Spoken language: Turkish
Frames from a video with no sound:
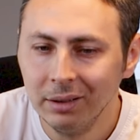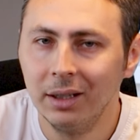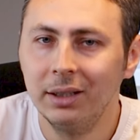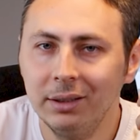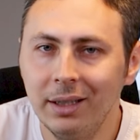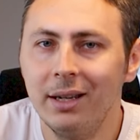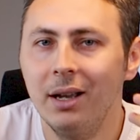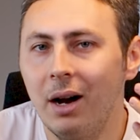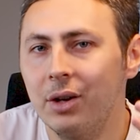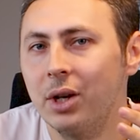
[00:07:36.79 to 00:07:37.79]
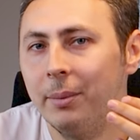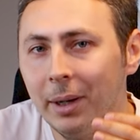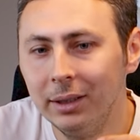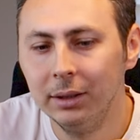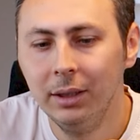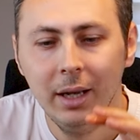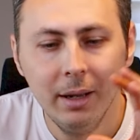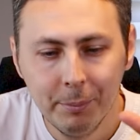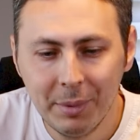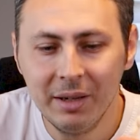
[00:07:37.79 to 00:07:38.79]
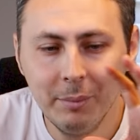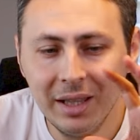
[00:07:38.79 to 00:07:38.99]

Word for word: Takı, deri, ahşap, halı, benim